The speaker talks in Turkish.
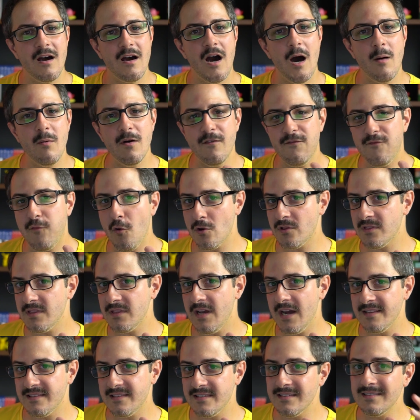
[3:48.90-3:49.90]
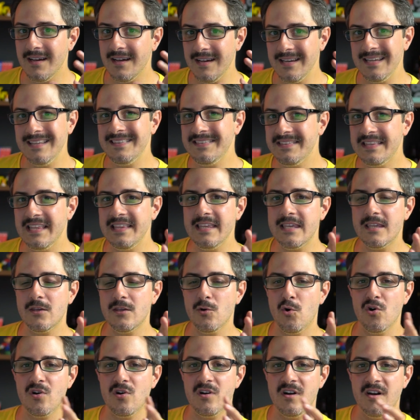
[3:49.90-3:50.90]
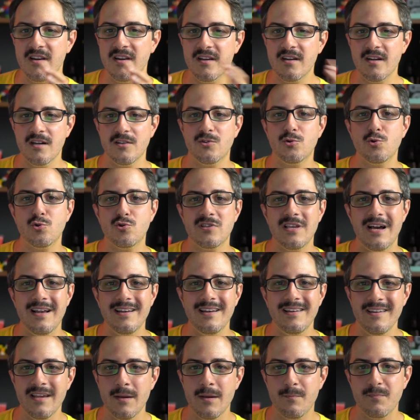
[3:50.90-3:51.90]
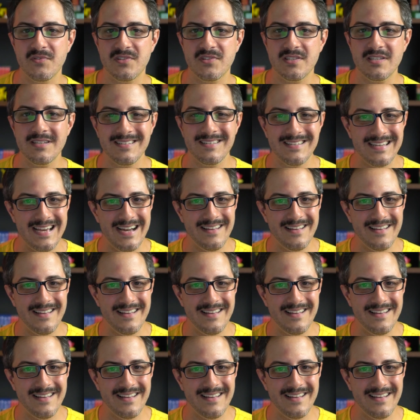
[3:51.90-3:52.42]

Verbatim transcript: Ama Fortnite'ın hani dedik ki o karikatürsel yapısı,